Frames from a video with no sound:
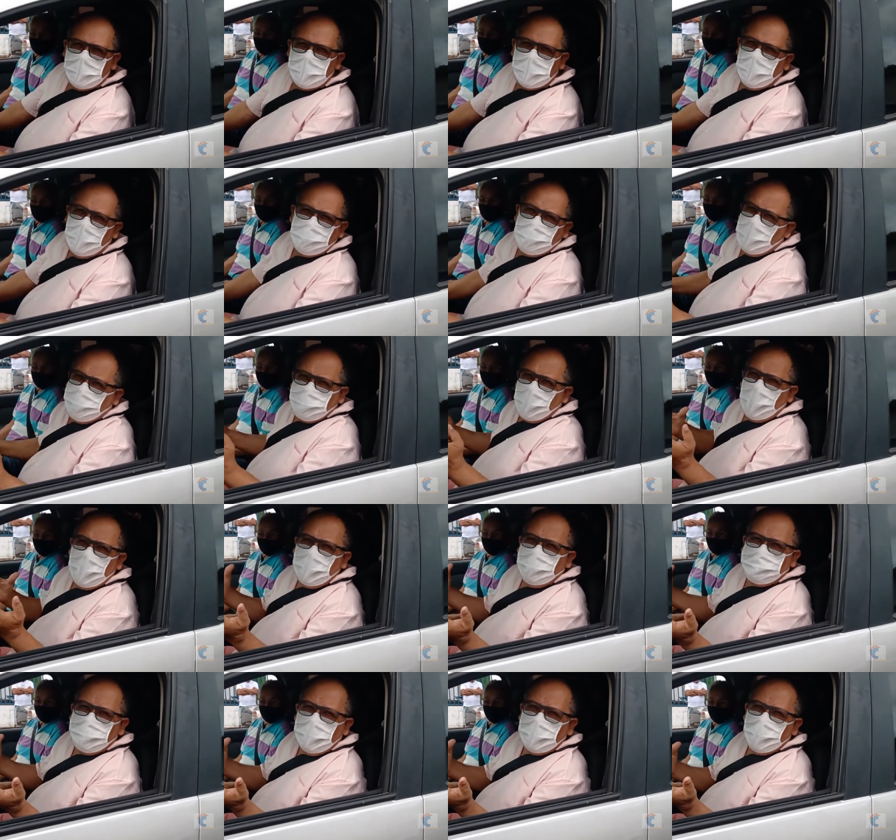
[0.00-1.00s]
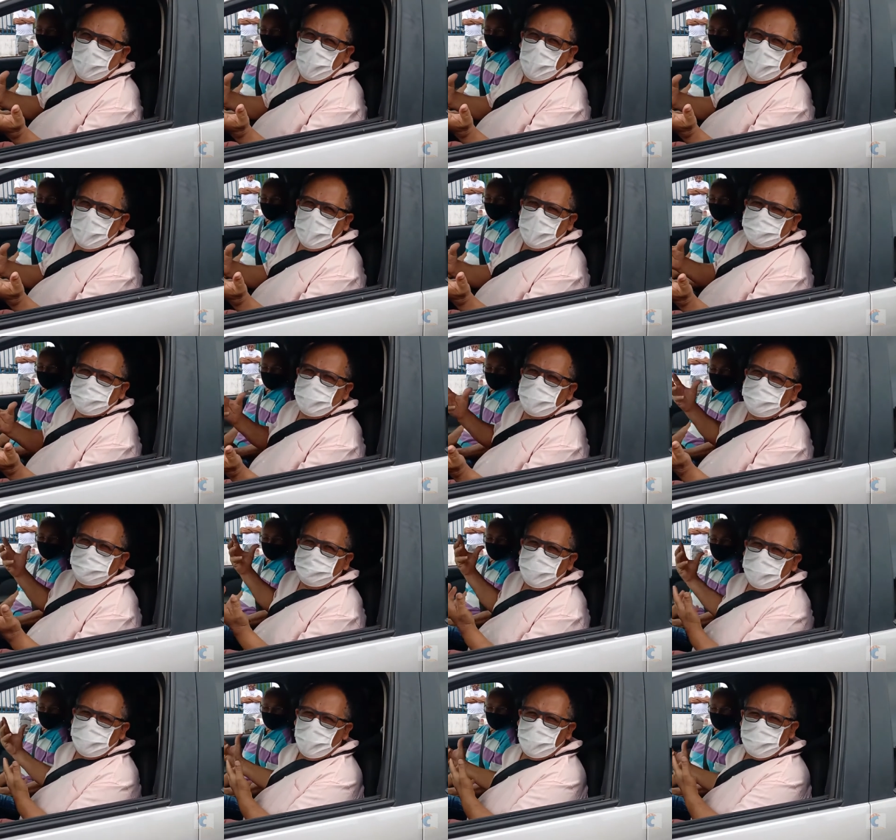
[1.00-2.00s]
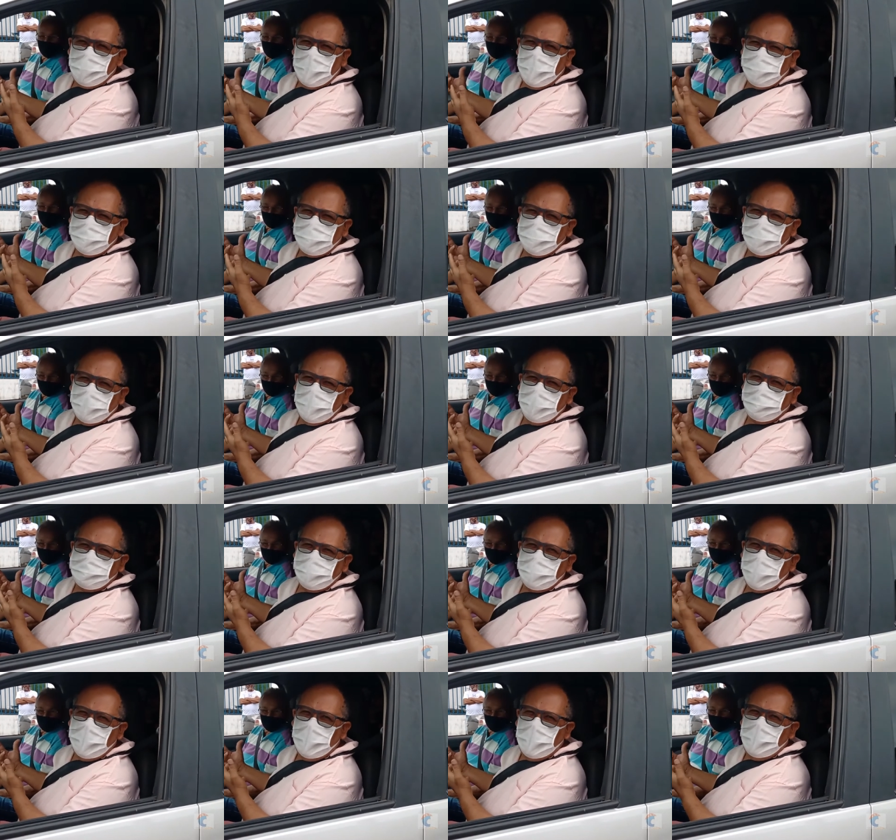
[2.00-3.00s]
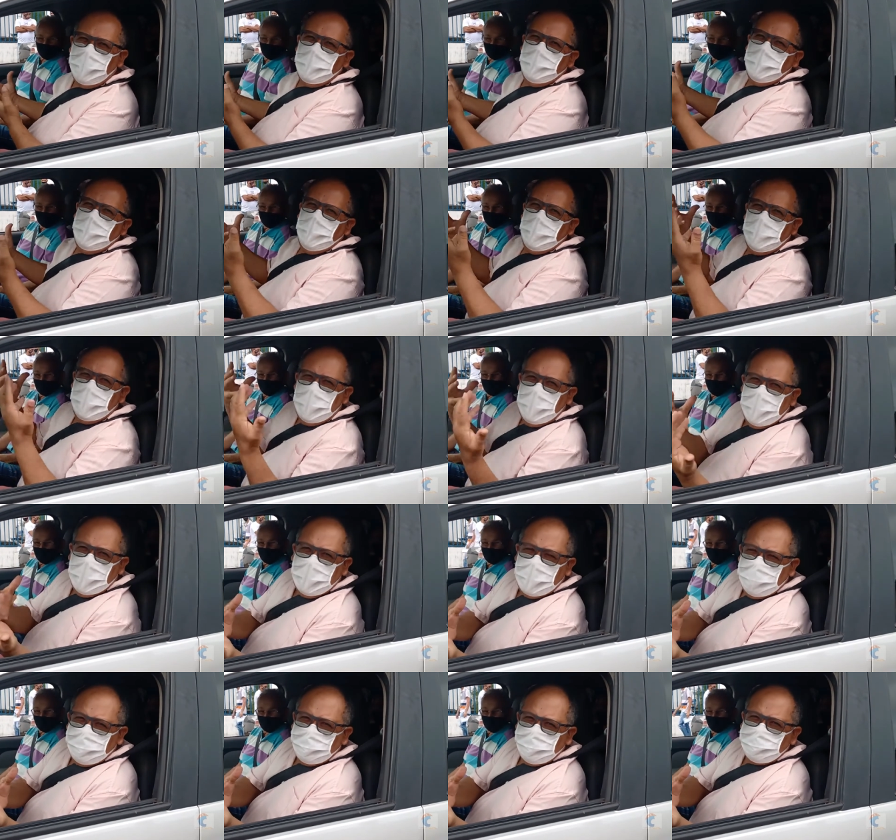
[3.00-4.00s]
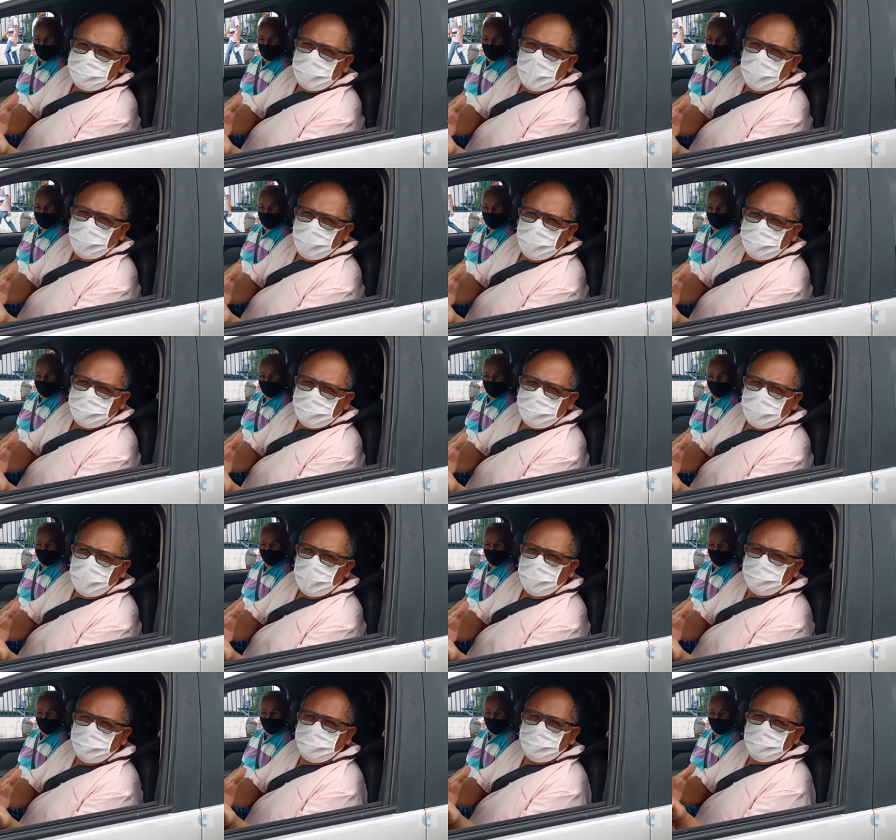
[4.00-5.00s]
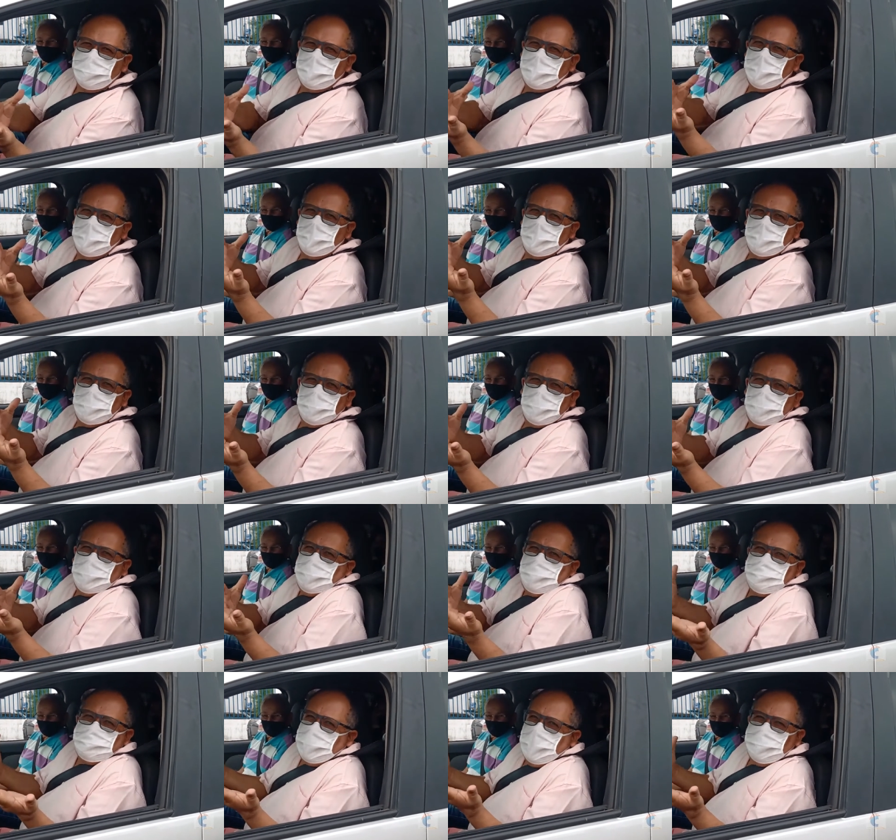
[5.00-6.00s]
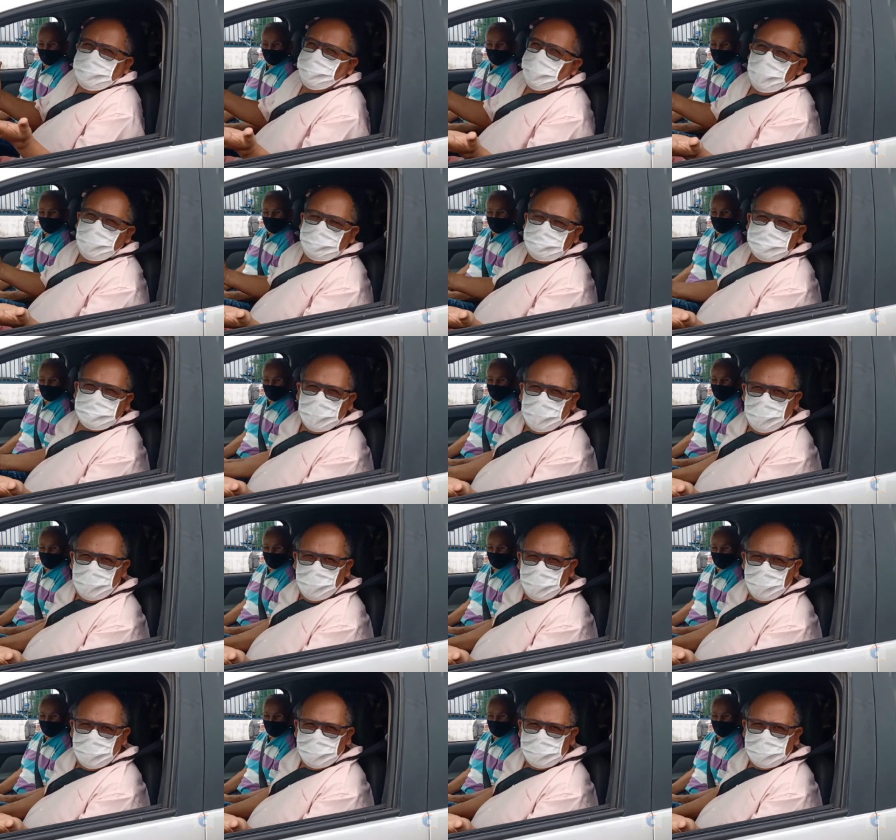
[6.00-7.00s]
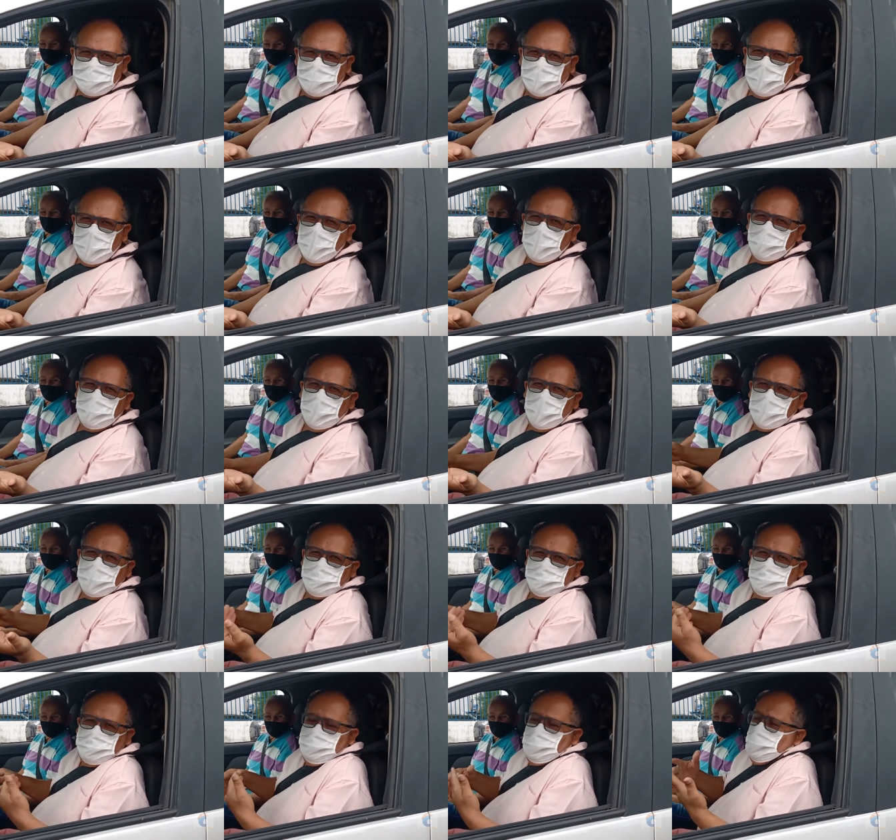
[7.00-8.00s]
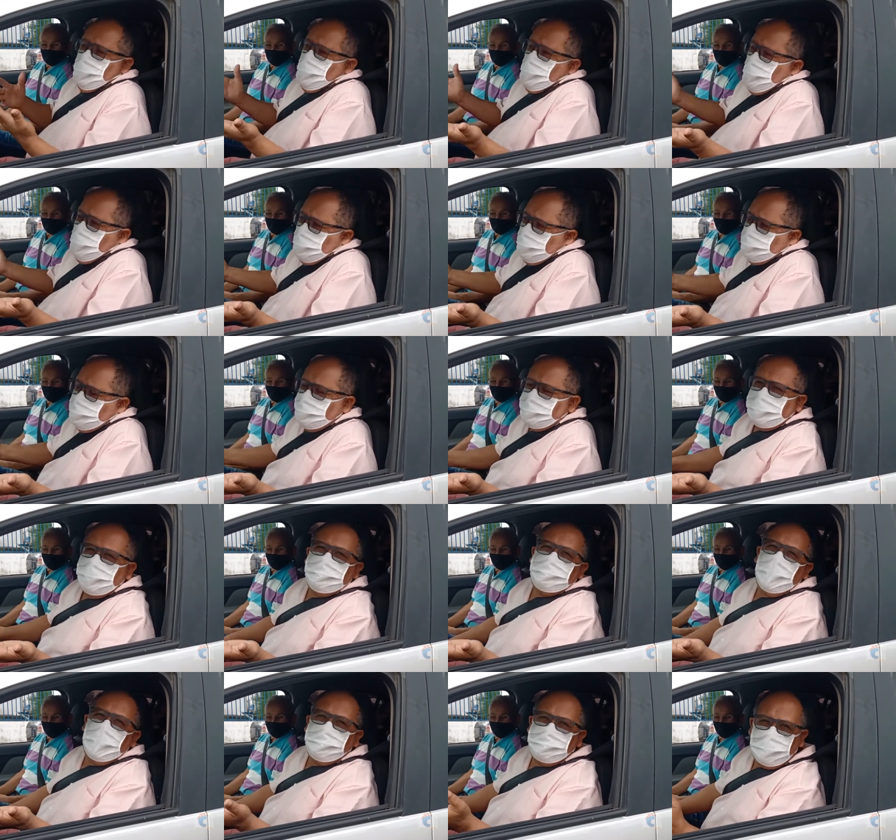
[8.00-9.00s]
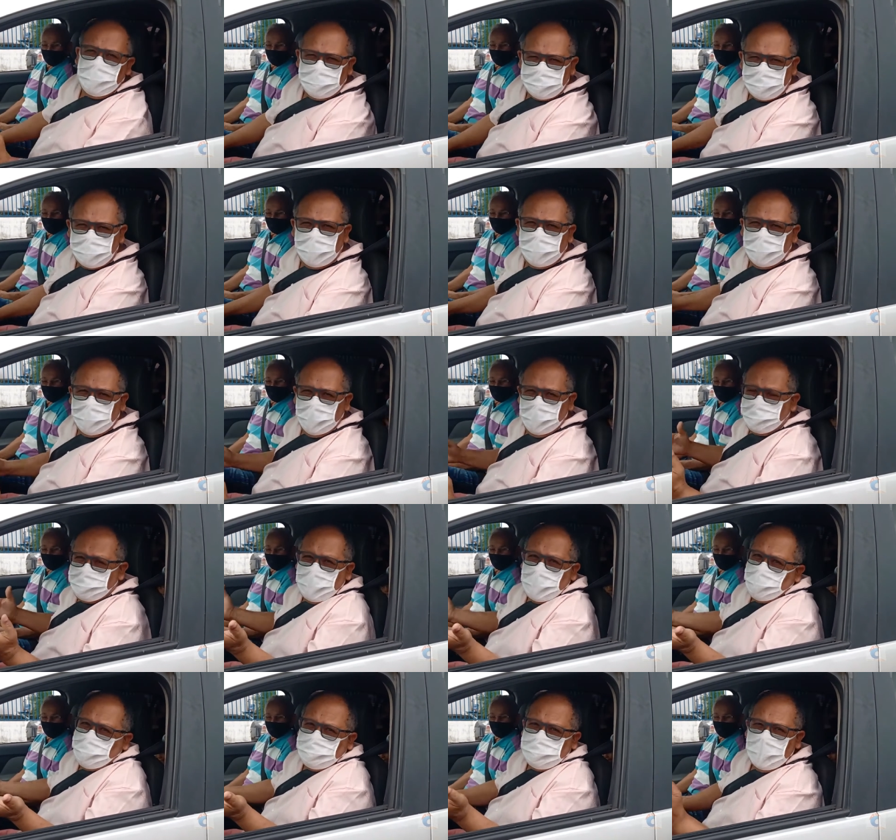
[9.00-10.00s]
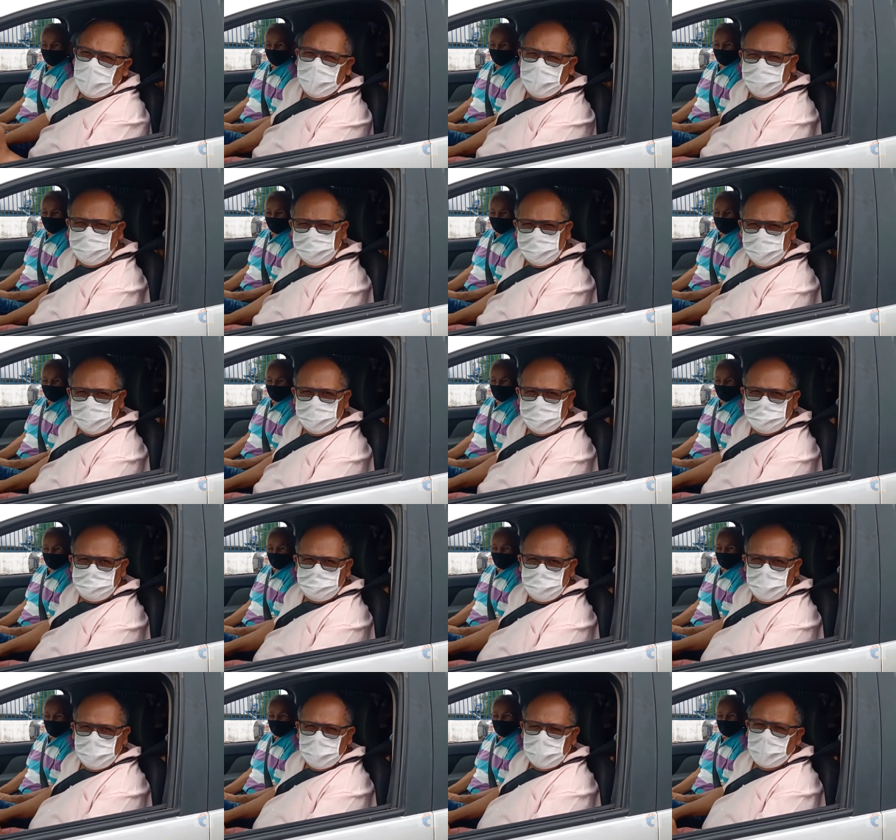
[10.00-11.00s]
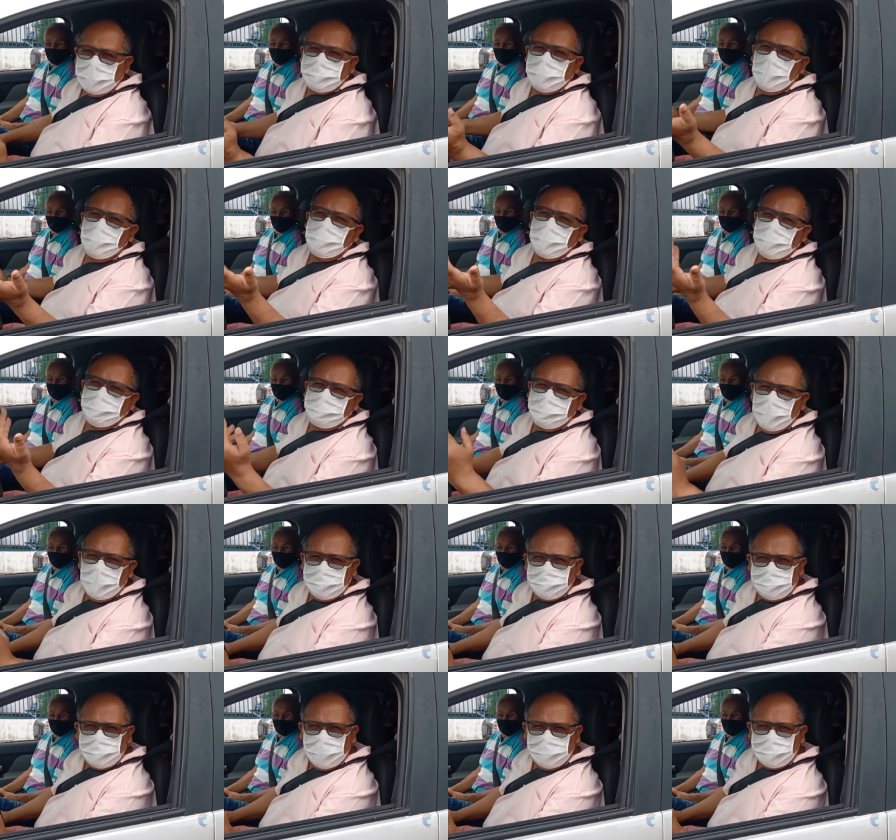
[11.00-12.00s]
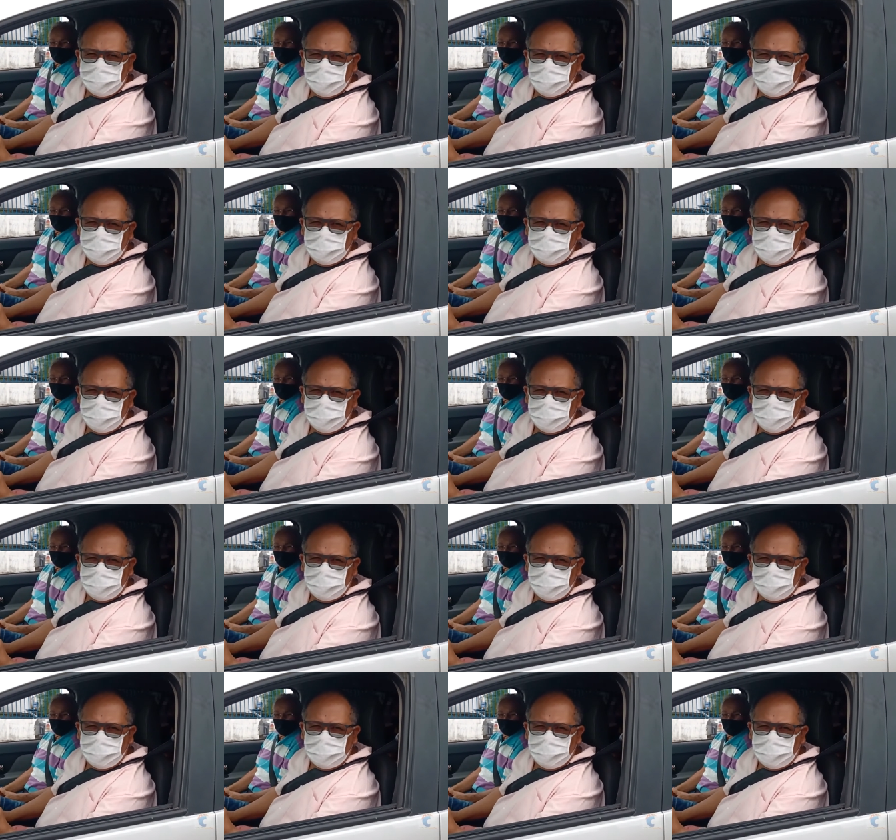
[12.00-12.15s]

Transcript: E é uma pouca vergonha. A gente vem do PSF dele, liga no 0800 e não tem solução. Agora, o que vai fazer? A pergunta é essa. Cadê o prefeito dessa